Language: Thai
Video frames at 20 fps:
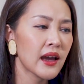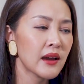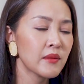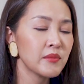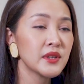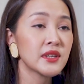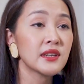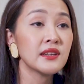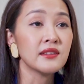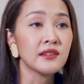ข้าง
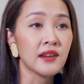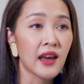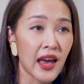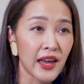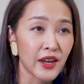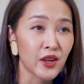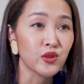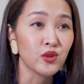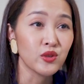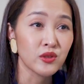มีกลิ่นอา
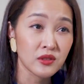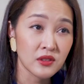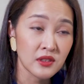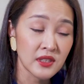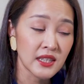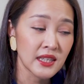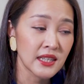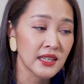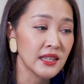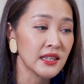ยของดนต
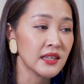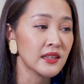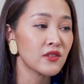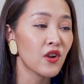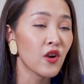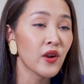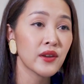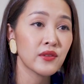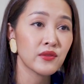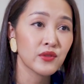รี
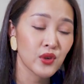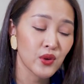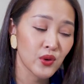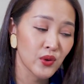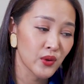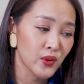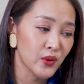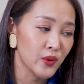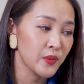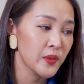ร็อกแอนด์โร
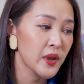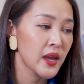ล